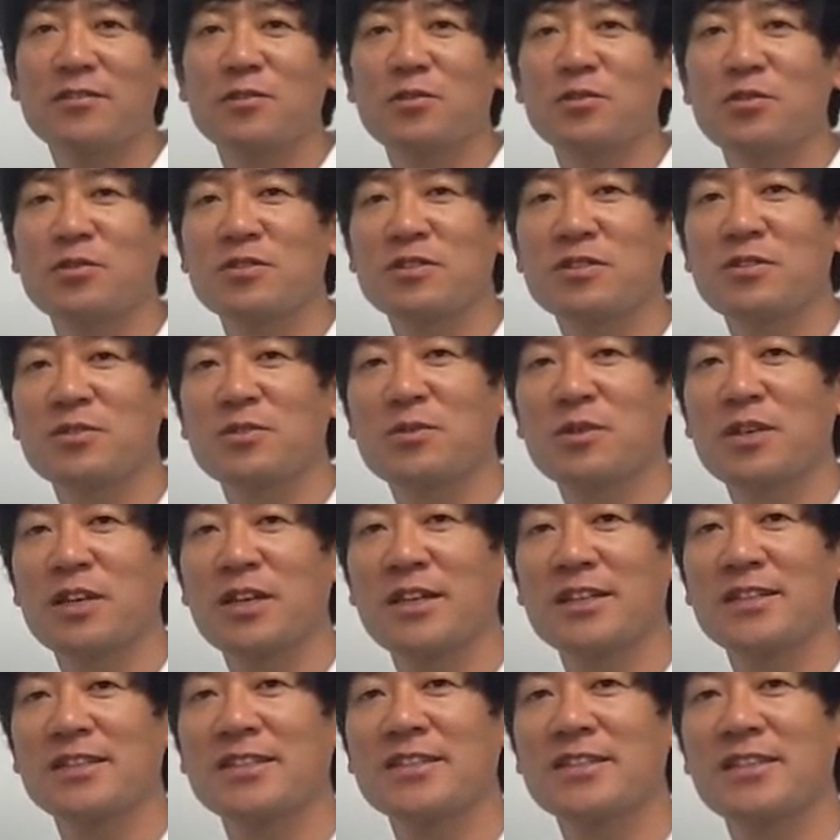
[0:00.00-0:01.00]
그 스코어
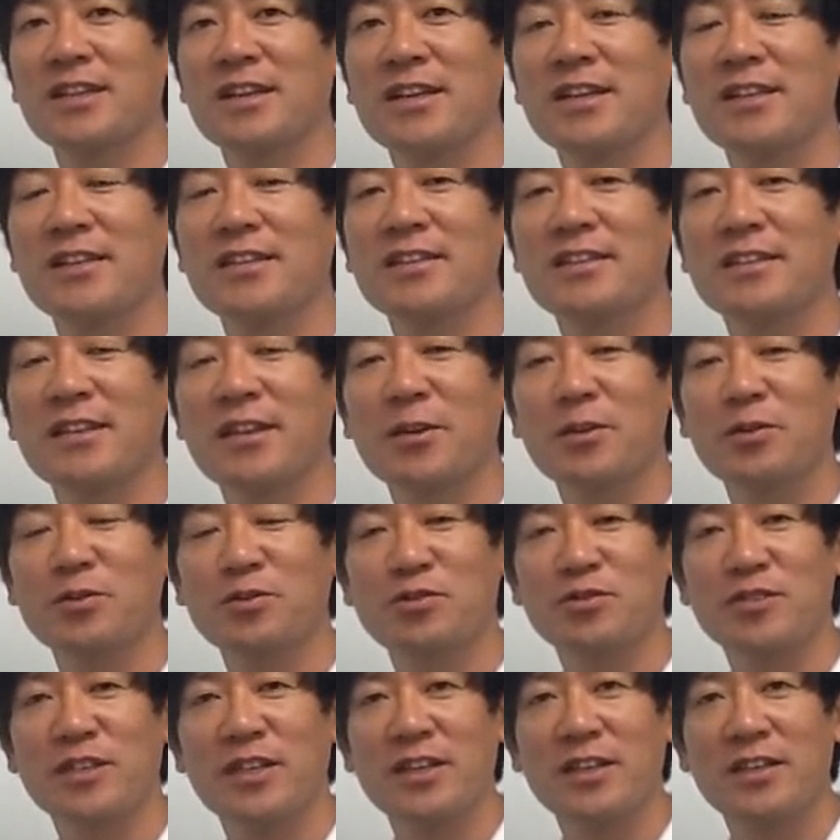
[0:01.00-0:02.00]
카드에 있는 내용
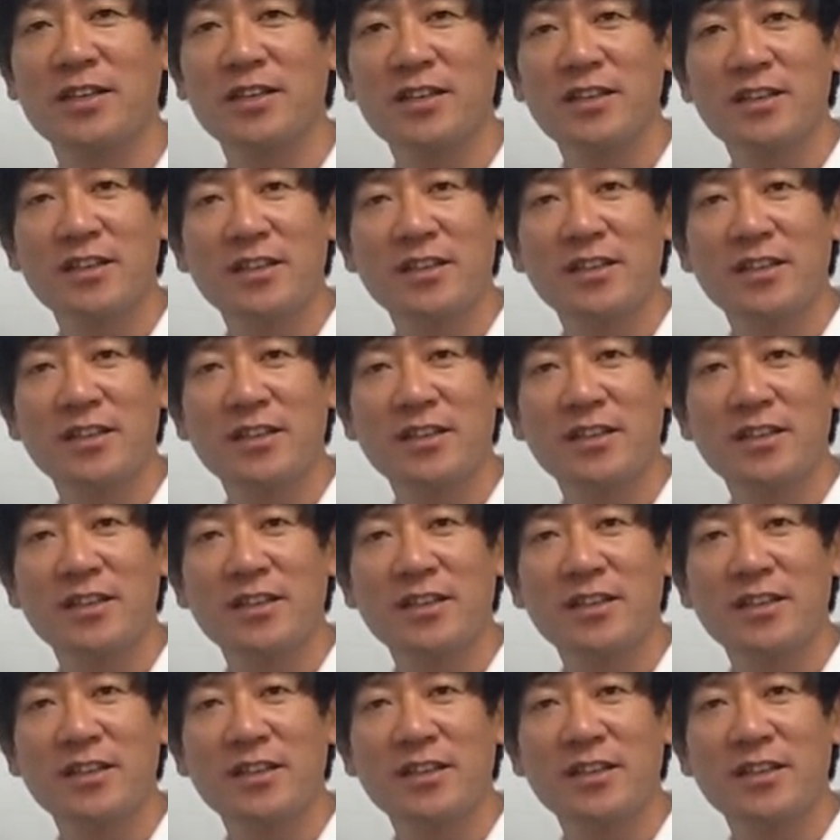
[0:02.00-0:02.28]
중에